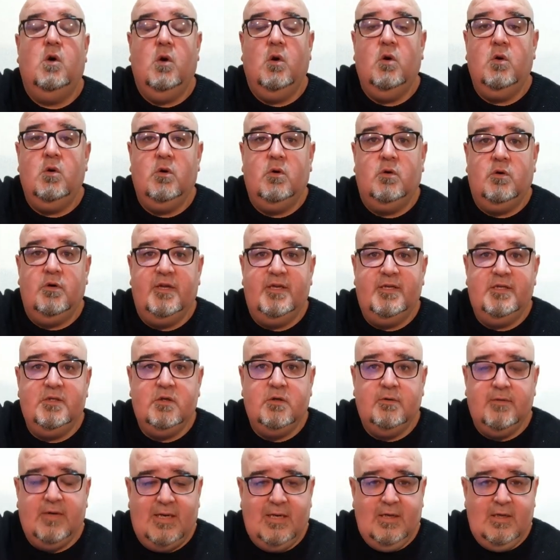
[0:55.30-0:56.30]
ojo con
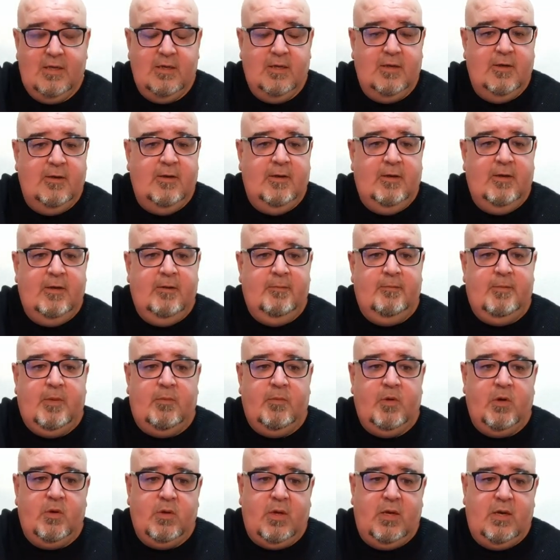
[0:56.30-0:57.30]
eso, ¿vale?
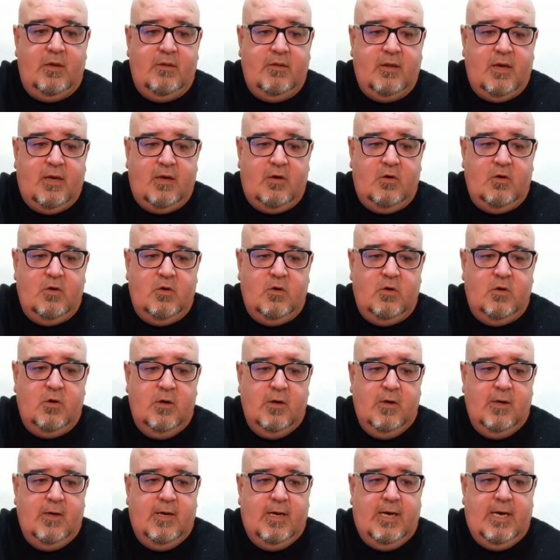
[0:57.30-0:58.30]
Vamos a utilizarlo
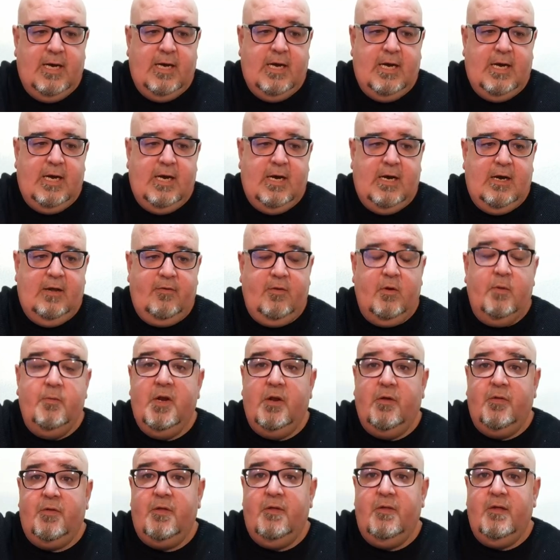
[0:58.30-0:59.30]
a dos
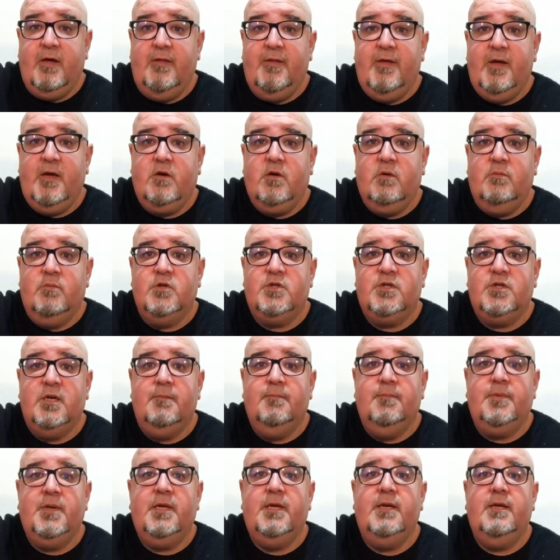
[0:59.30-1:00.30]
velocidades, como
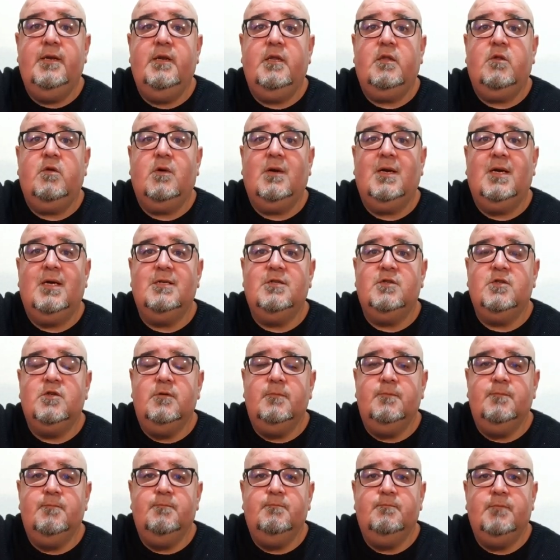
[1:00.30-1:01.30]
siempre en estos
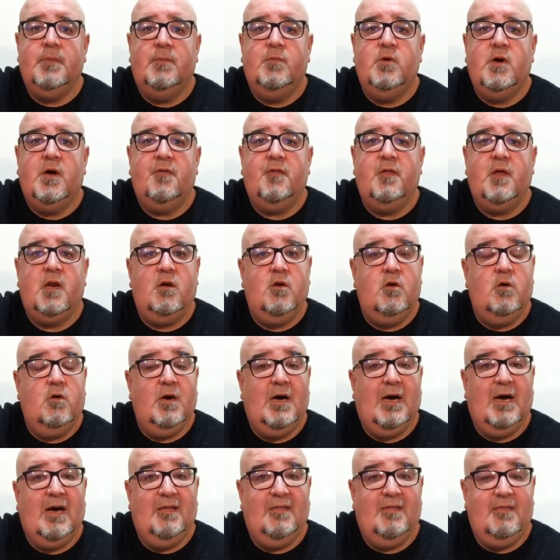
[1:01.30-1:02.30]
casos. Vamos a
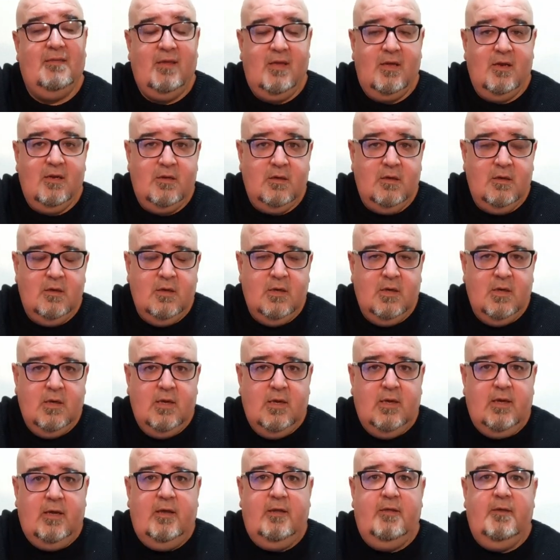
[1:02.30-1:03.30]
hacerlo a 100
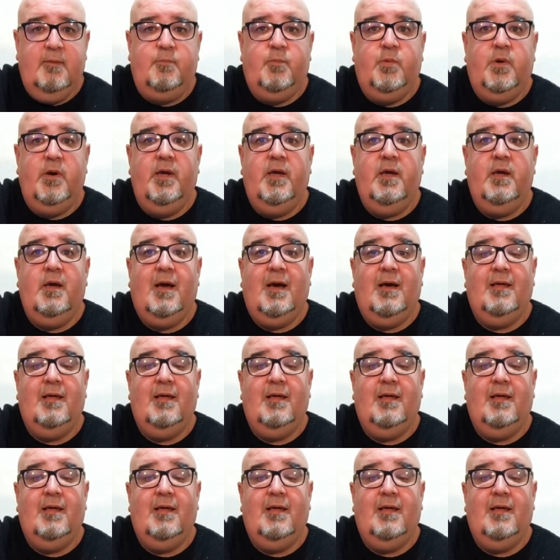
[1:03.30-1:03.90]
y después